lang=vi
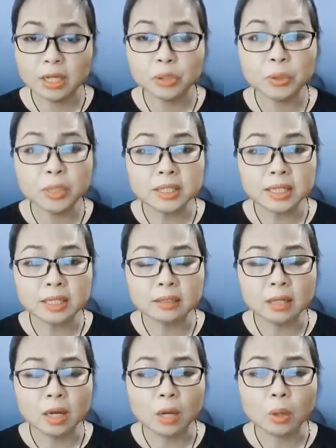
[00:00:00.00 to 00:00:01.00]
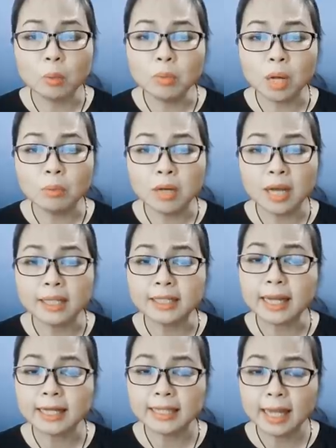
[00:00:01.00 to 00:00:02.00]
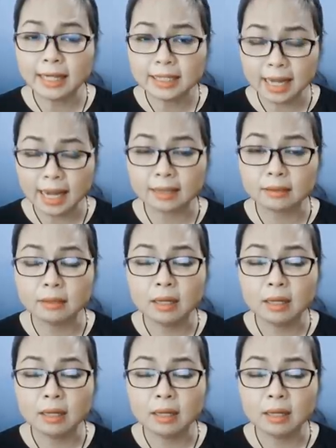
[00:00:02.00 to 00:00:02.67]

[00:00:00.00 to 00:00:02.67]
tuy nhiên cũng không hề chắc chắn rằng